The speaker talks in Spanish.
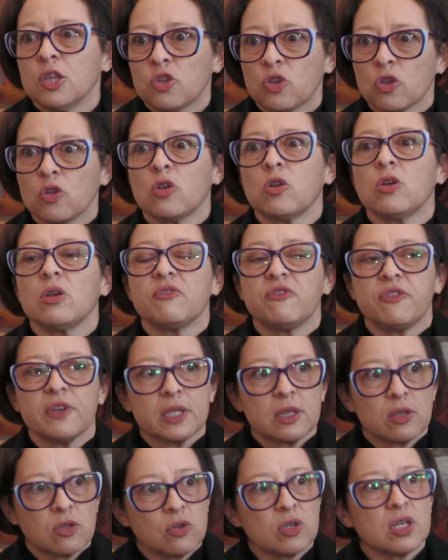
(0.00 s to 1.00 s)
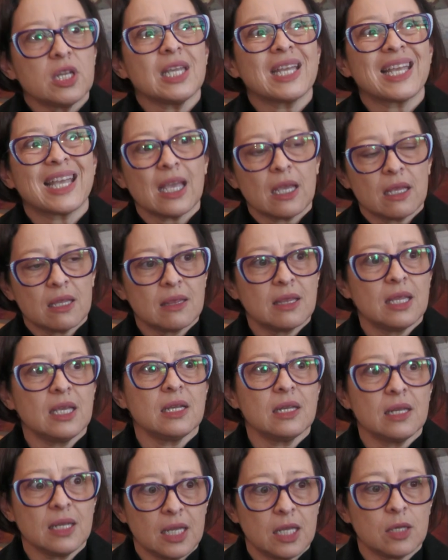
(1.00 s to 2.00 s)
todos los efectores que
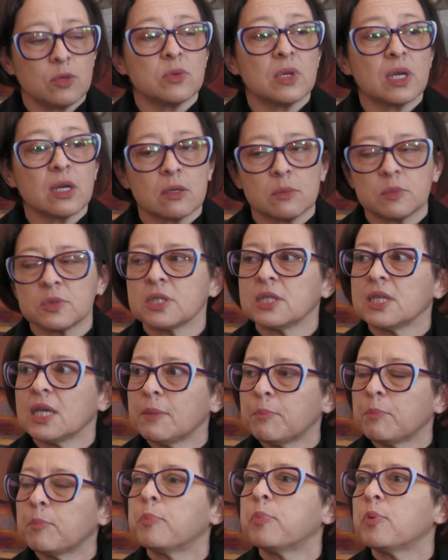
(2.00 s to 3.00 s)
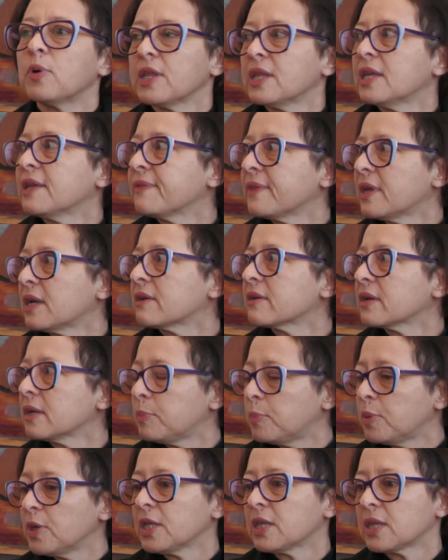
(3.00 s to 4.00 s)
estén en una comunidad puedan dar
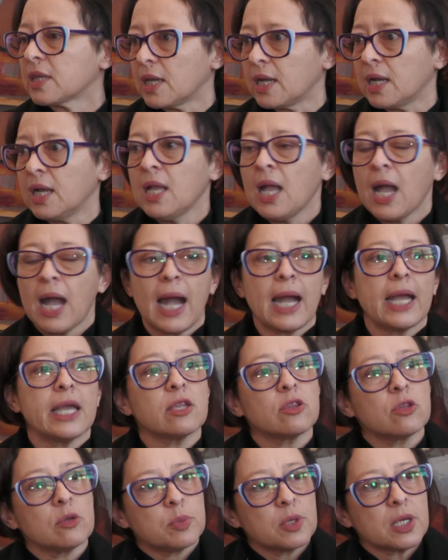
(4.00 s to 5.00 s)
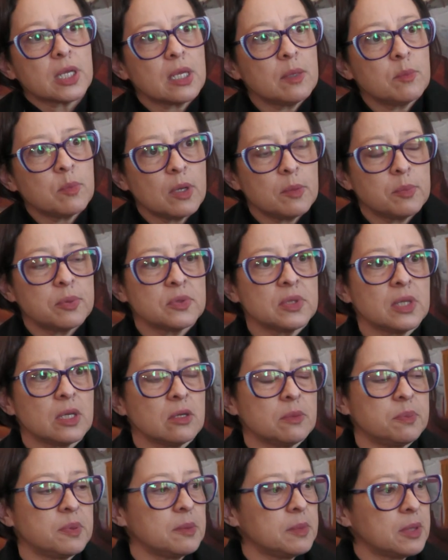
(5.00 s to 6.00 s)
respuesta. A esto, por ejemplo, apuntan
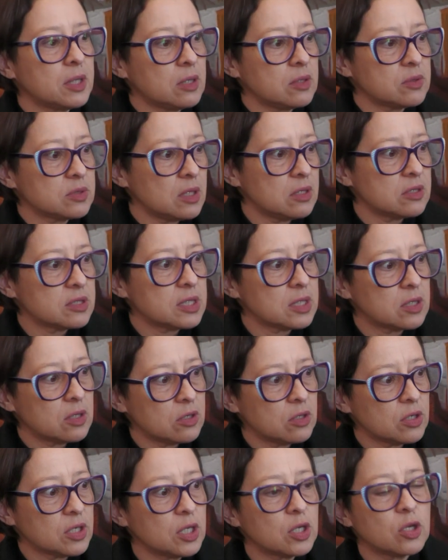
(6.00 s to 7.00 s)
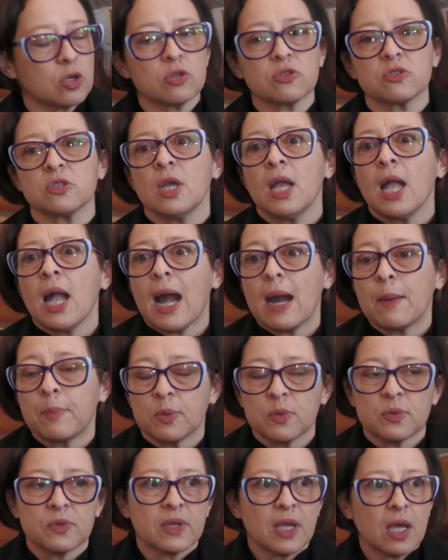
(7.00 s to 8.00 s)
los primeros auxilios psicológicos
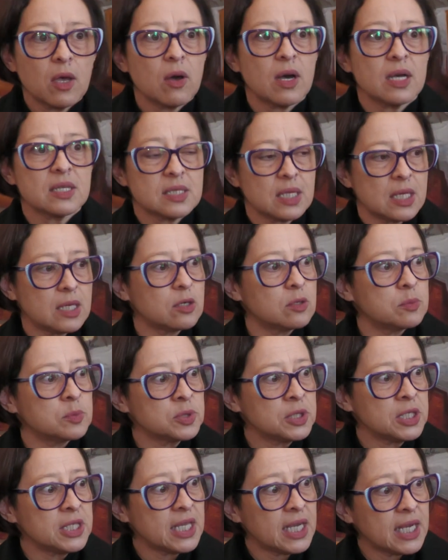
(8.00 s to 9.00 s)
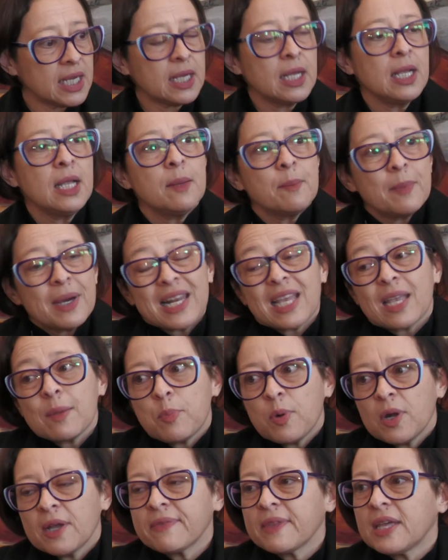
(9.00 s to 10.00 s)
apuntados hacia la comunidad para que
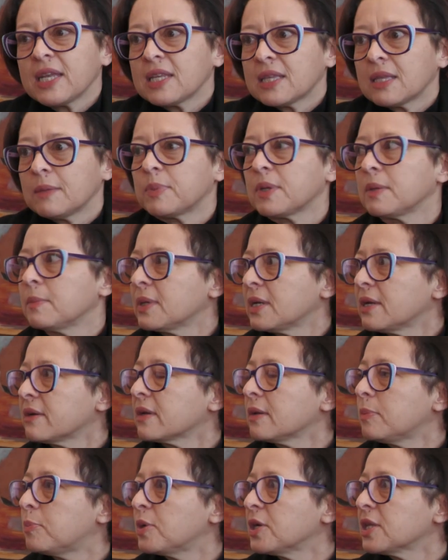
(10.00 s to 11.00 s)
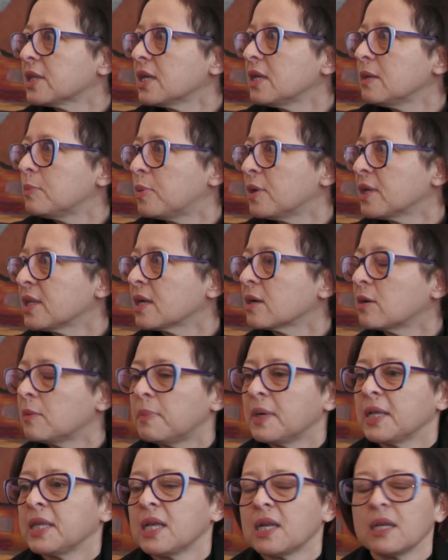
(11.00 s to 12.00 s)
puedan dar esta primera respuesta y puedan
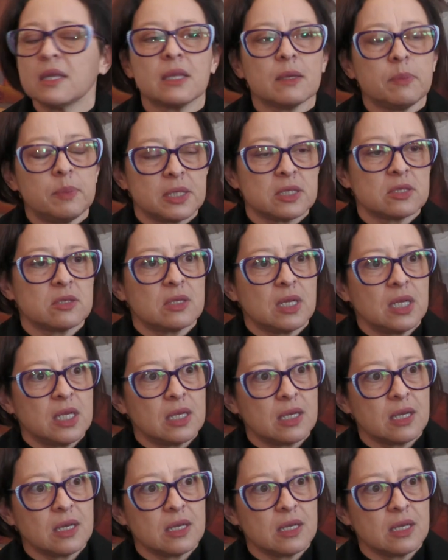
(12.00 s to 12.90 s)
acompañar a estas personas en